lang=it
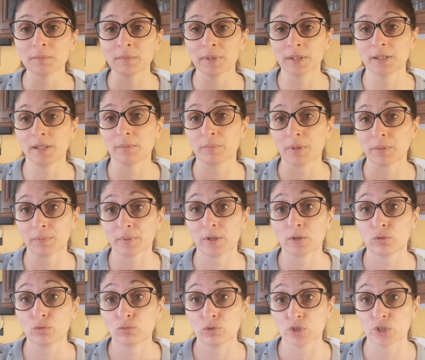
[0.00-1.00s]
me ne
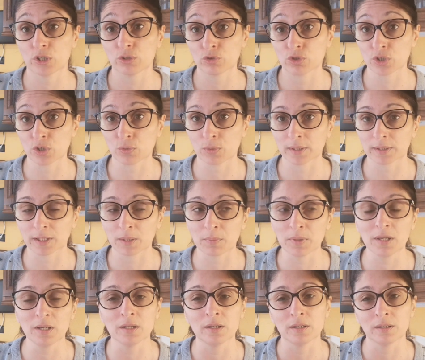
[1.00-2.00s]
preparo 250
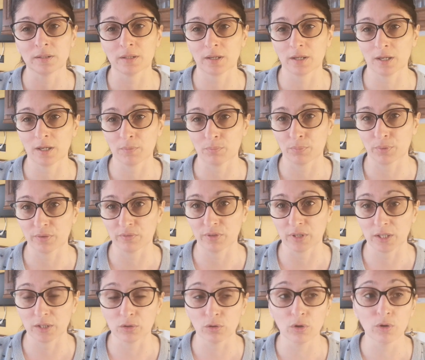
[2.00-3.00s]
millilitri e poi
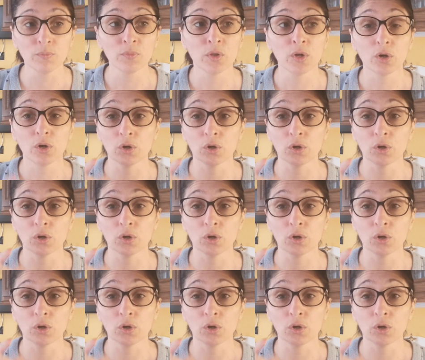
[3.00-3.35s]
vedo